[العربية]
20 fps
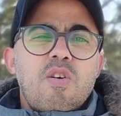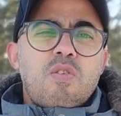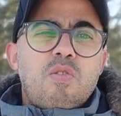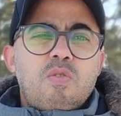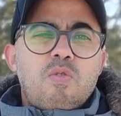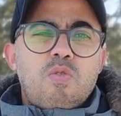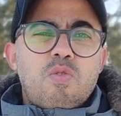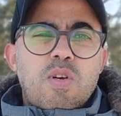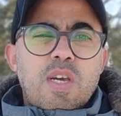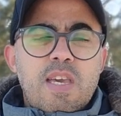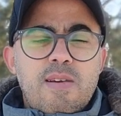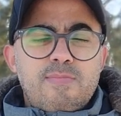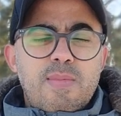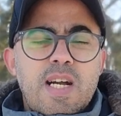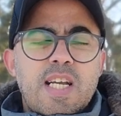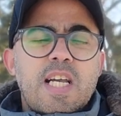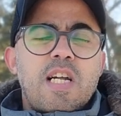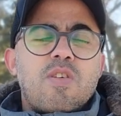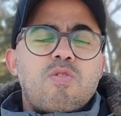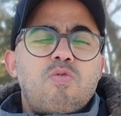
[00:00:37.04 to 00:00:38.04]
وكما
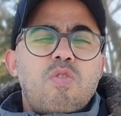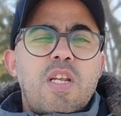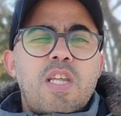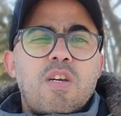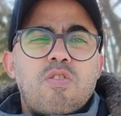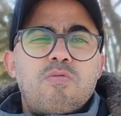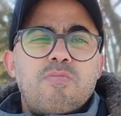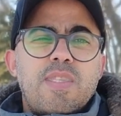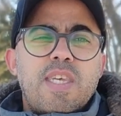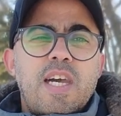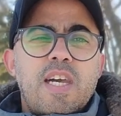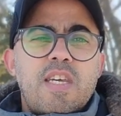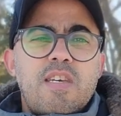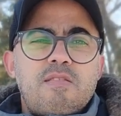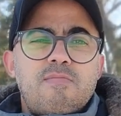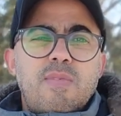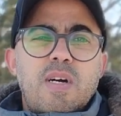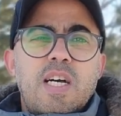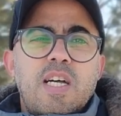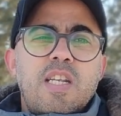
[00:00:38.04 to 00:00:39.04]
كنقول لكم
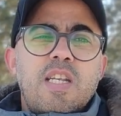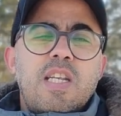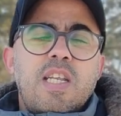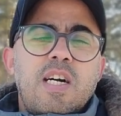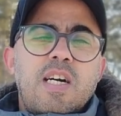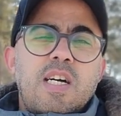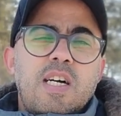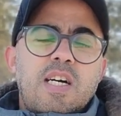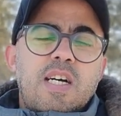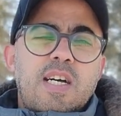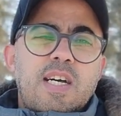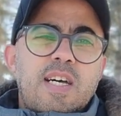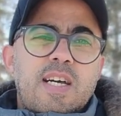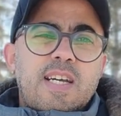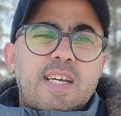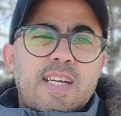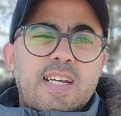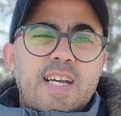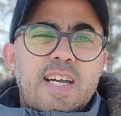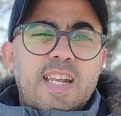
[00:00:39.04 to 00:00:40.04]
دائما آه،
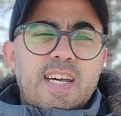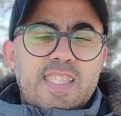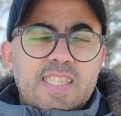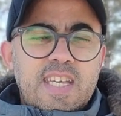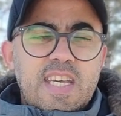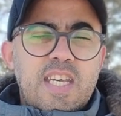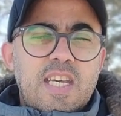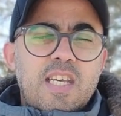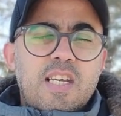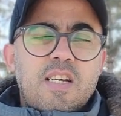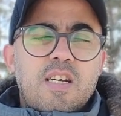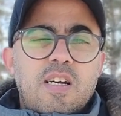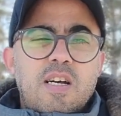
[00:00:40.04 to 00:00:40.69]
كنعطي